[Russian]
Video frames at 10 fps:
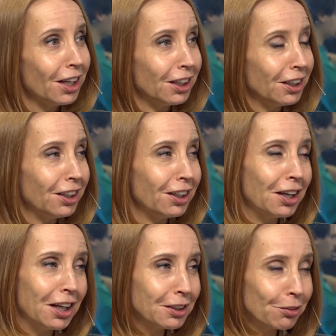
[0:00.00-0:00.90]
И
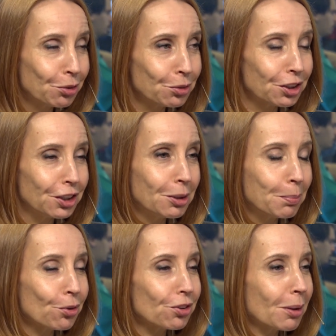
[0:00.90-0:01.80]
это все-таки все-таки не
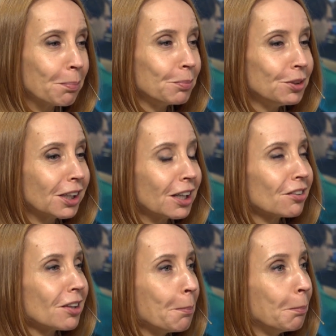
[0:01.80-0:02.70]
просто некое
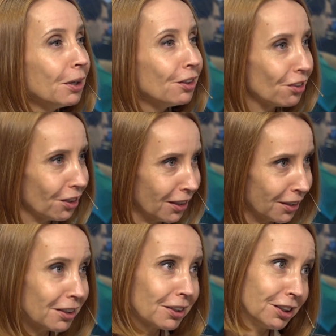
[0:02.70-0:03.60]
событие.
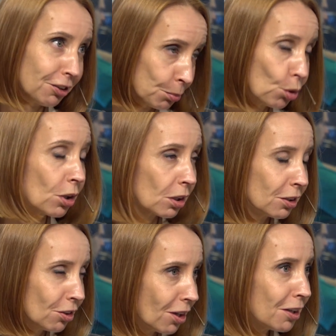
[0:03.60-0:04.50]
Так? Есть много
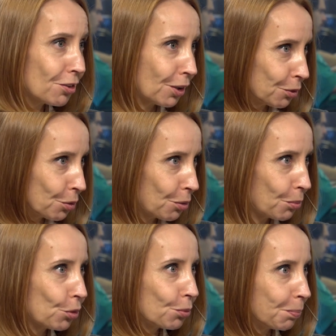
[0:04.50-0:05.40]
организаций, которые
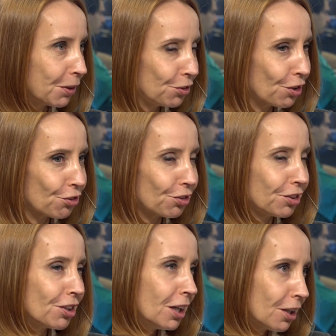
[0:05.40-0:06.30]
могут
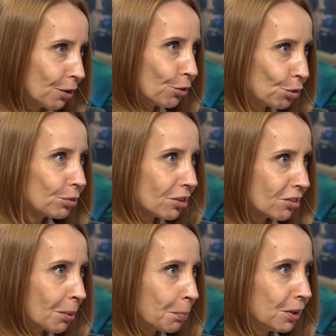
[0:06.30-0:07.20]
поддерживать и реализовывать
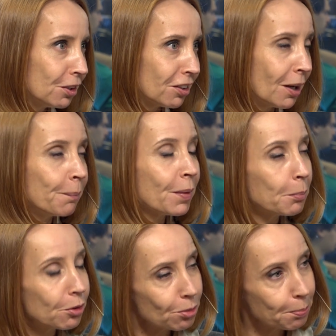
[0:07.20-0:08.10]
события.
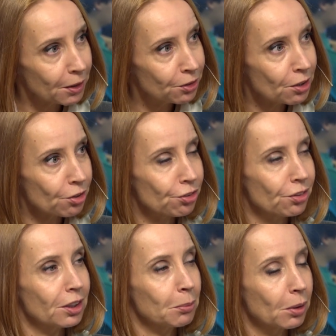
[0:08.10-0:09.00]
Мы же
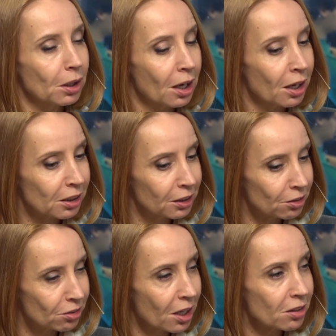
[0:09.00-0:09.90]
поддерживаем
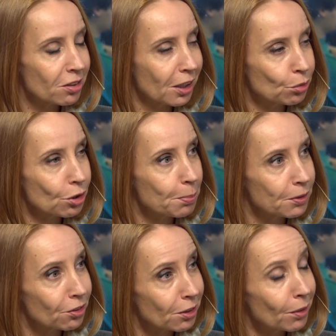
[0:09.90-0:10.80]
организации, которые
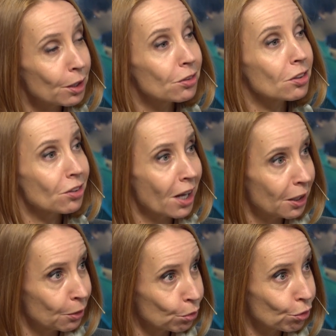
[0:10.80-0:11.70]
предоставляют
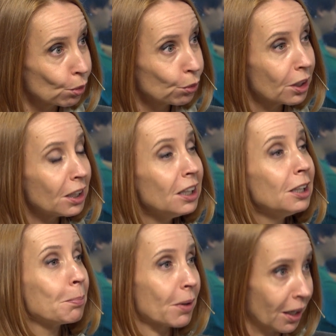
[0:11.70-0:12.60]
социальные услуги
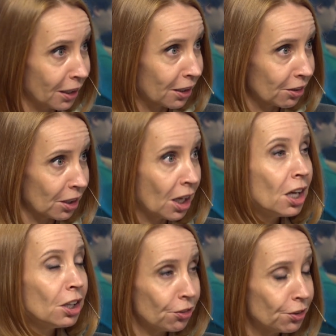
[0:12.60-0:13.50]
или проекты.
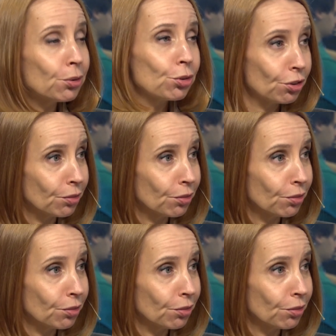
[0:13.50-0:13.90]
Mm-hmm. И здесь очень